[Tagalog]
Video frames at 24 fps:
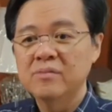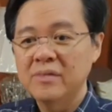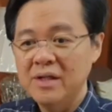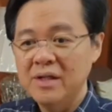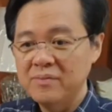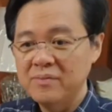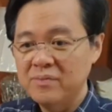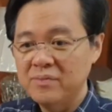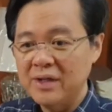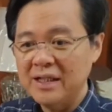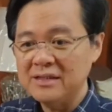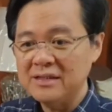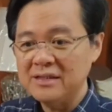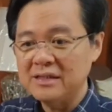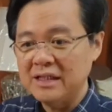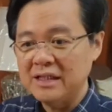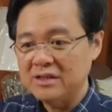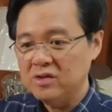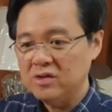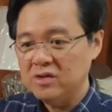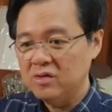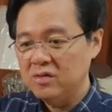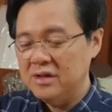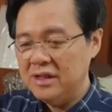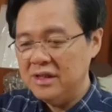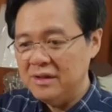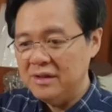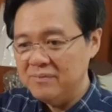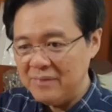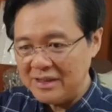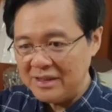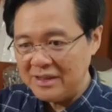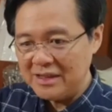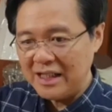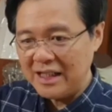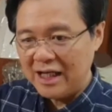May breast eh, so hindi
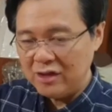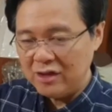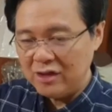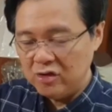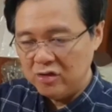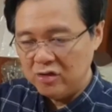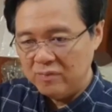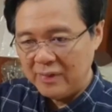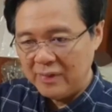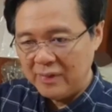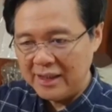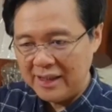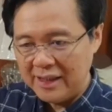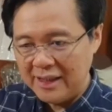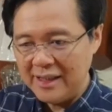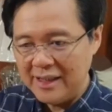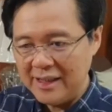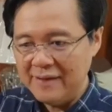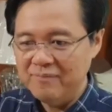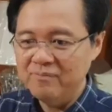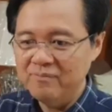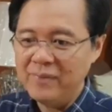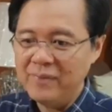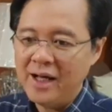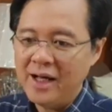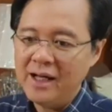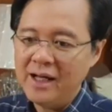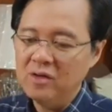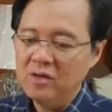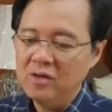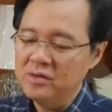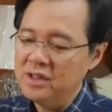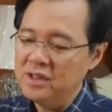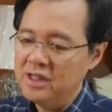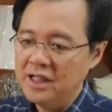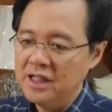masyadong mag impact
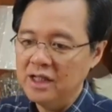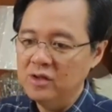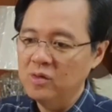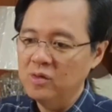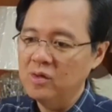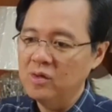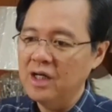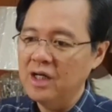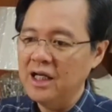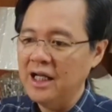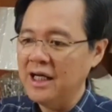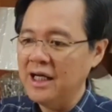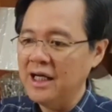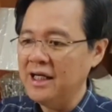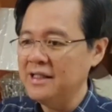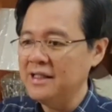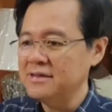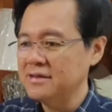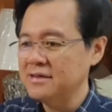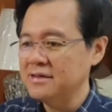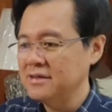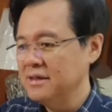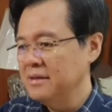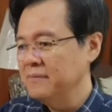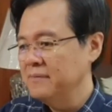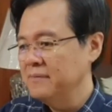kung hindi ganun kalakas.